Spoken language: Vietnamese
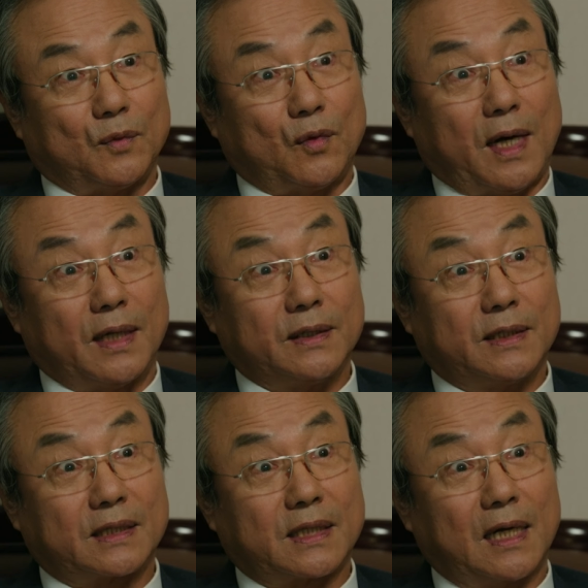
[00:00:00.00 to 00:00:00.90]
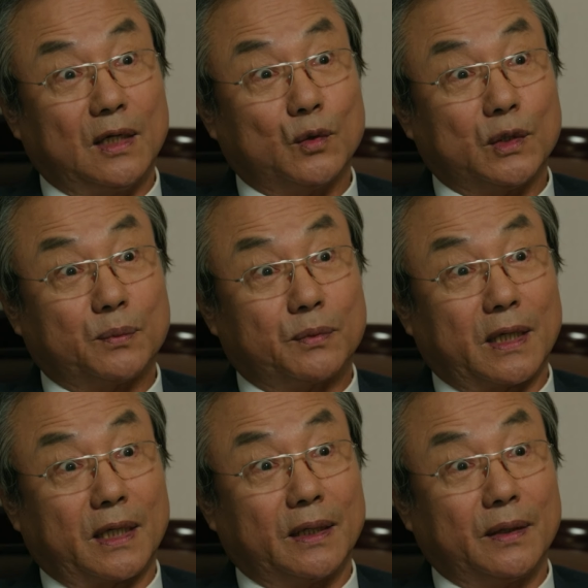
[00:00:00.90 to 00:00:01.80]
Cô muốn cứu bệnh nhân đó
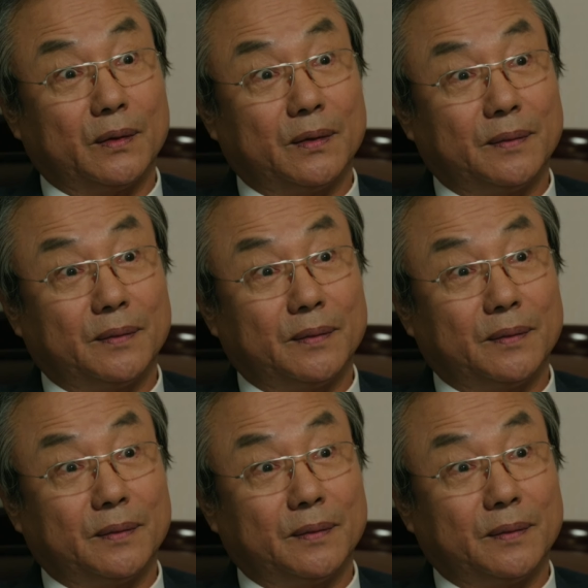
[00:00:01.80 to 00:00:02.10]
hay sao